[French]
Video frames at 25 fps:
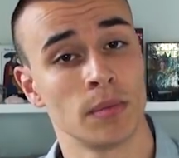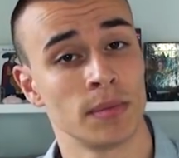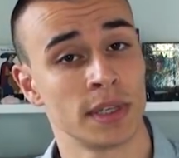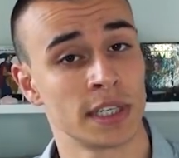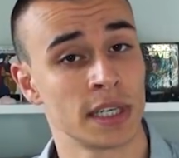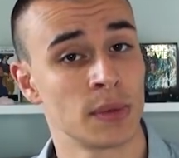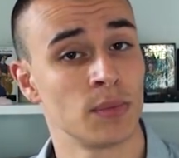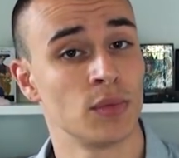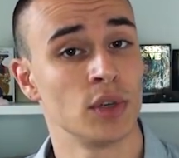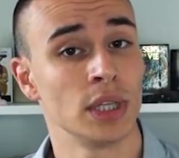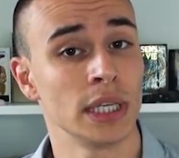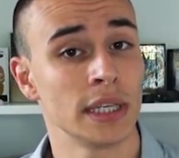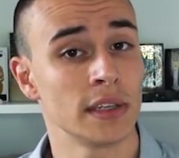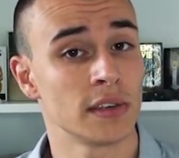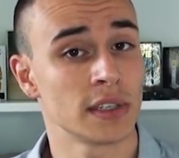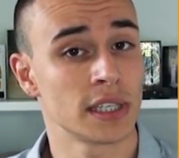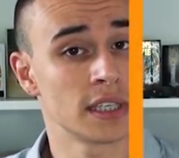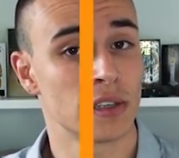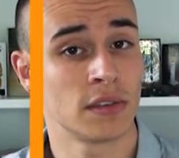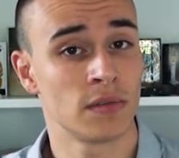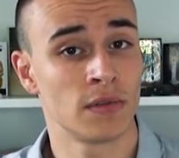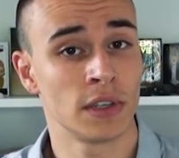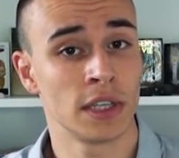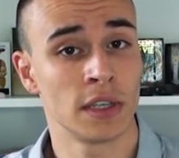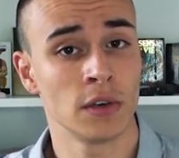à mes abonnés dans
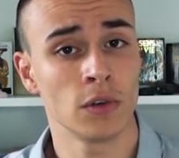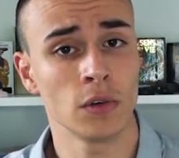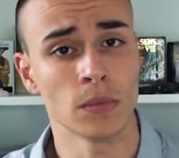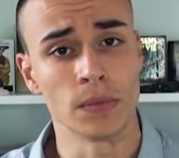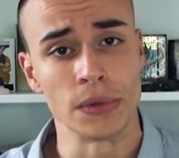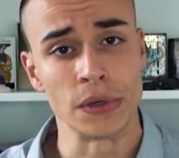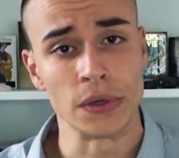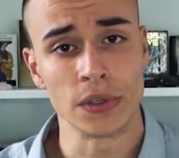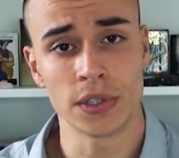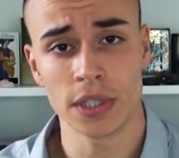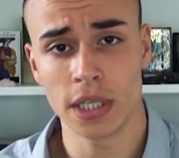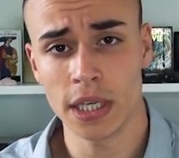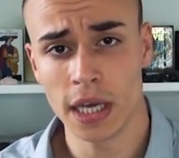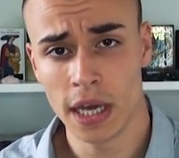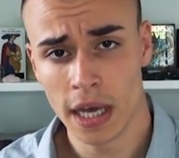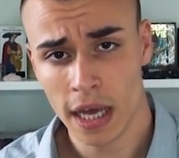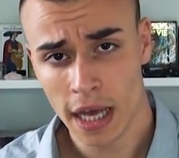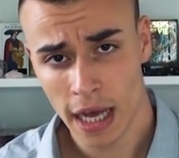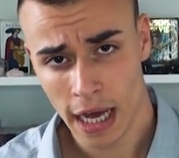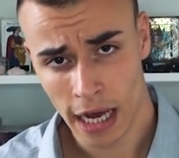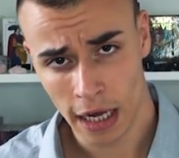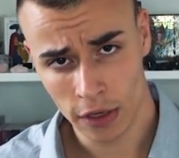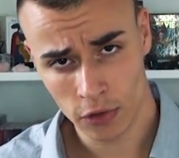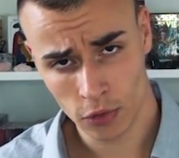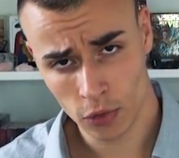cette vidéo, mais aussi
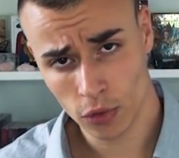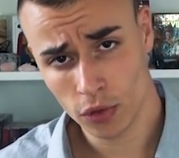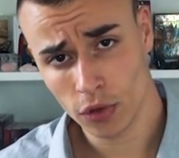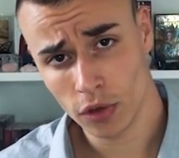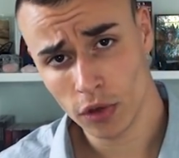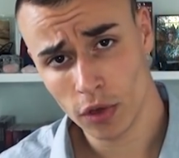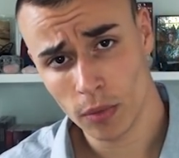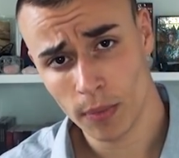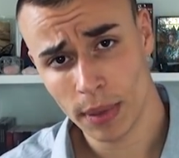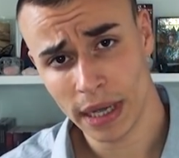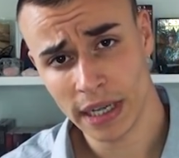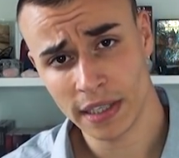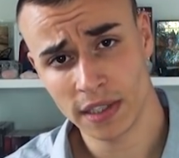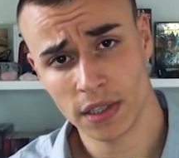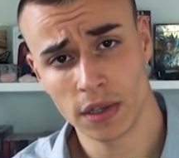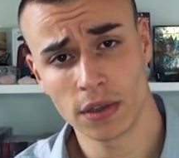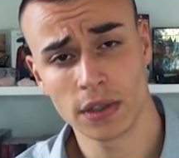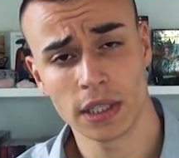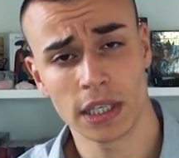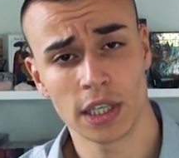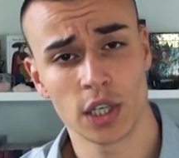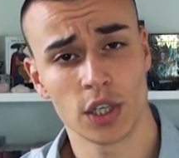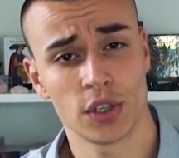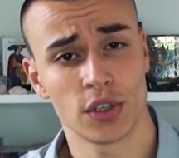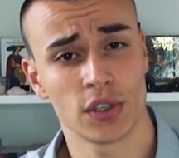à toute autre
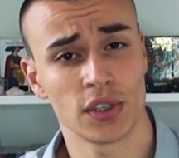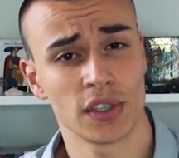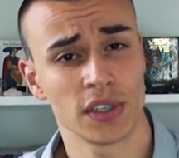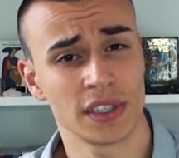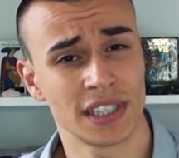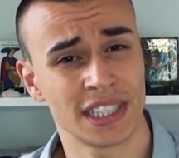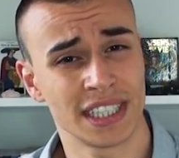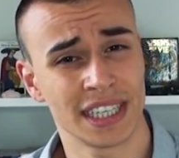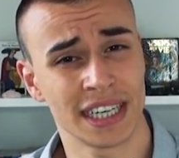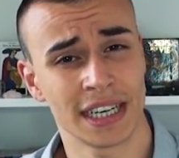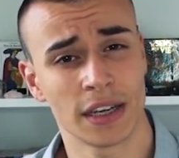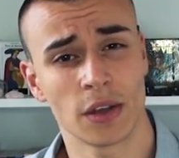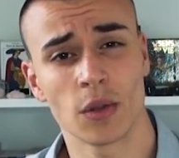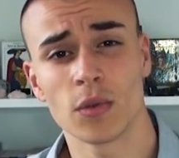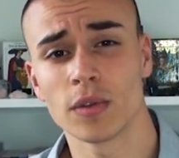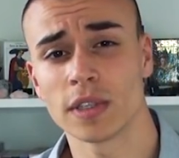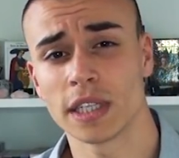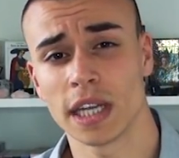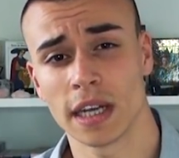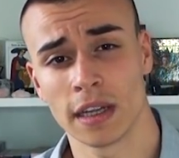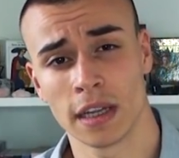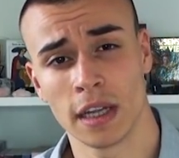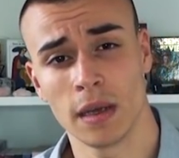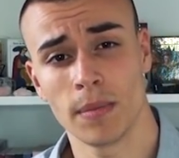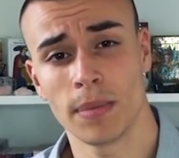personne qui se sentirait
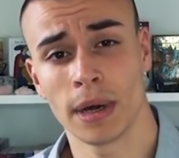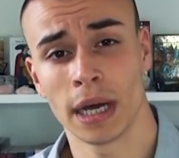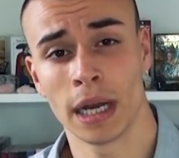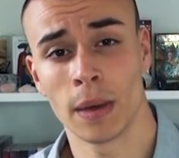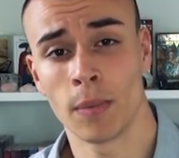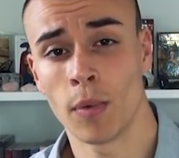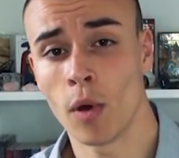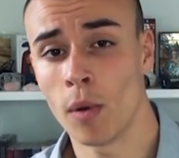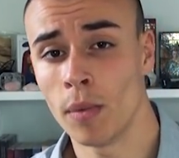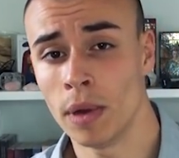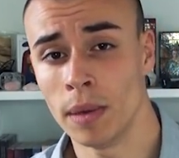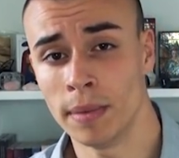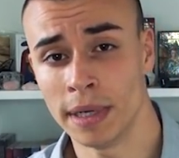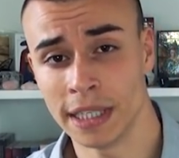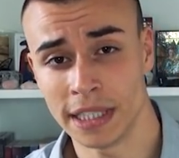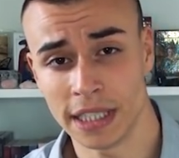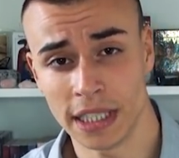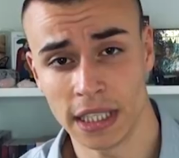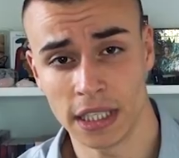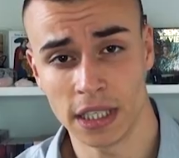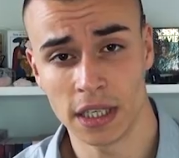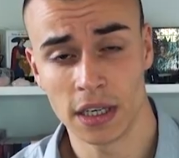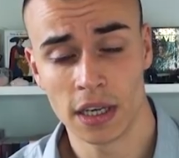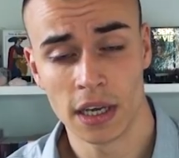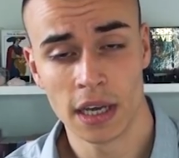concernée par la
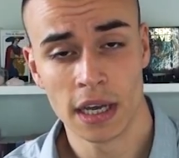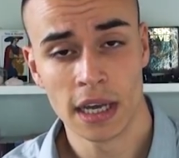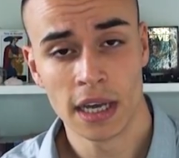problématique.